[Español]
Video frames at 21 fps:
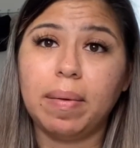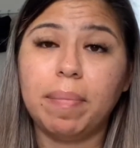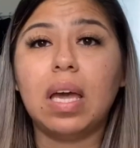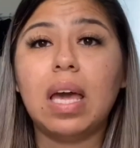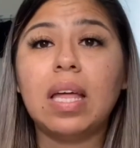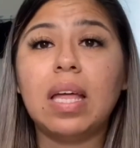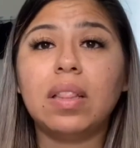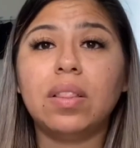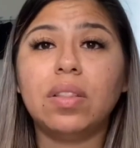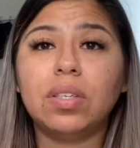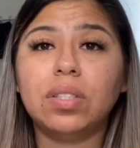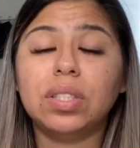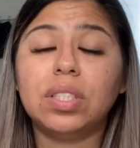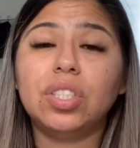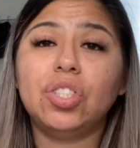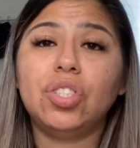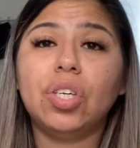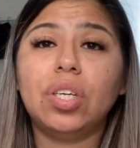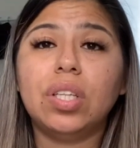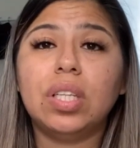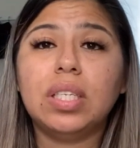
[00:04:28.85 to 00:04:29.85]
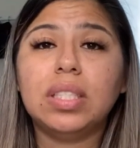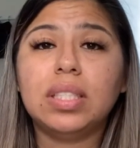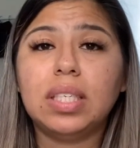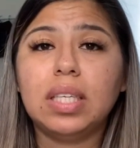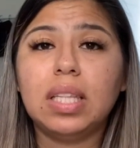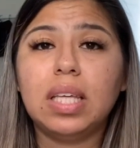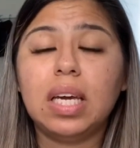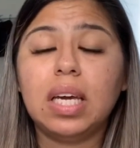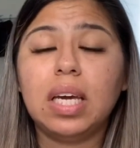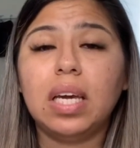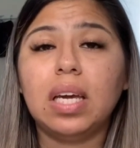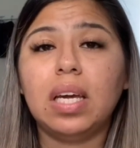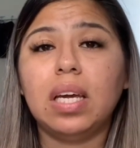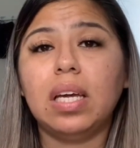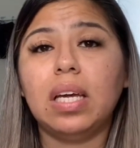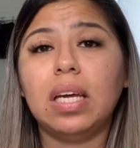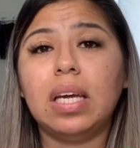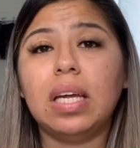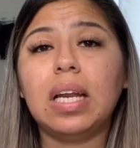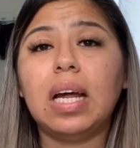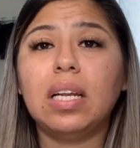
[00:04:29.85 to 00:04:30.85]
Entonces yo decidí
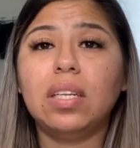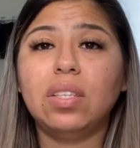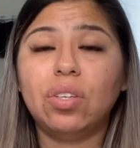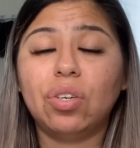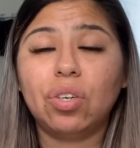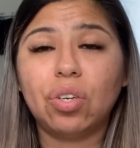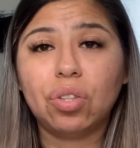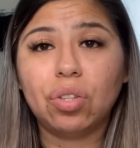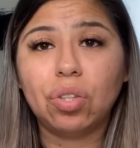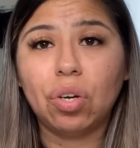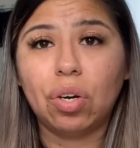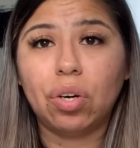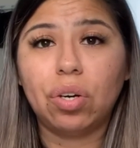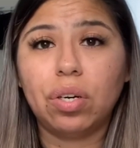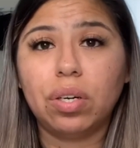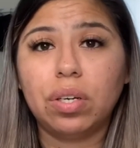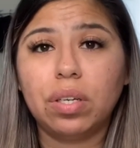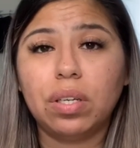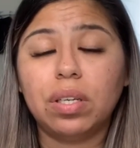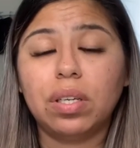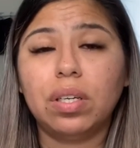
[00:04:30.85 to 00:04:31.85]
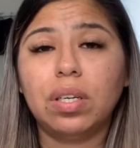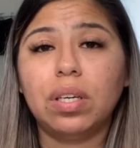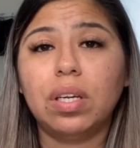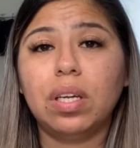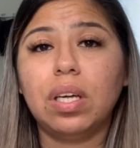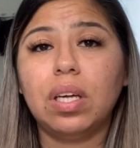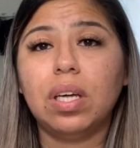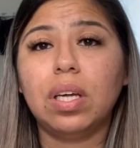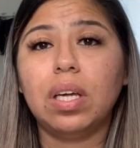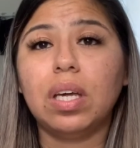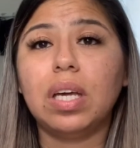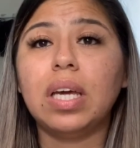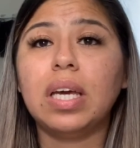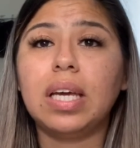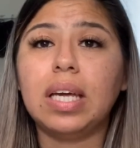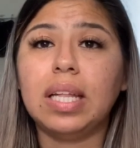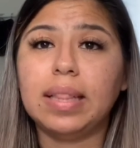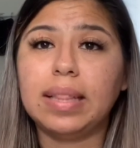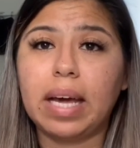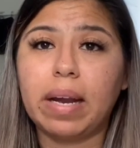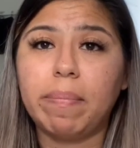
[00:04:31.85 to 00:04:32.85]
ir al doctor y
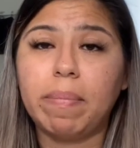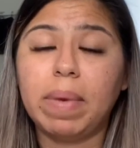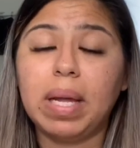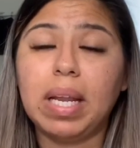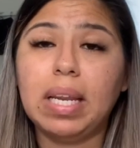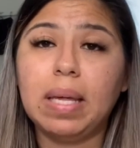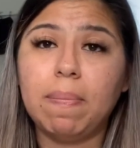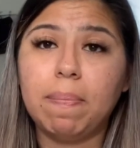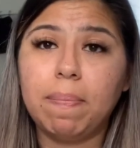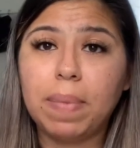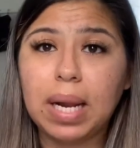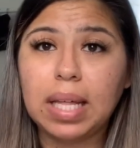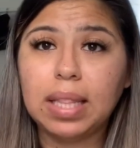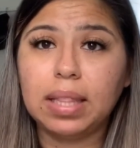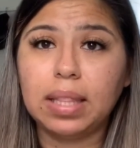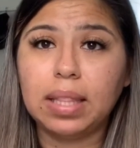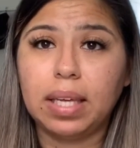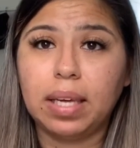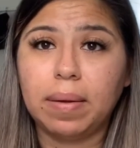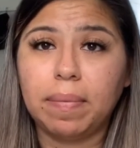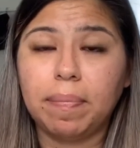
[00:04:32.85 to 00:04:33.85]
quitarme el implante.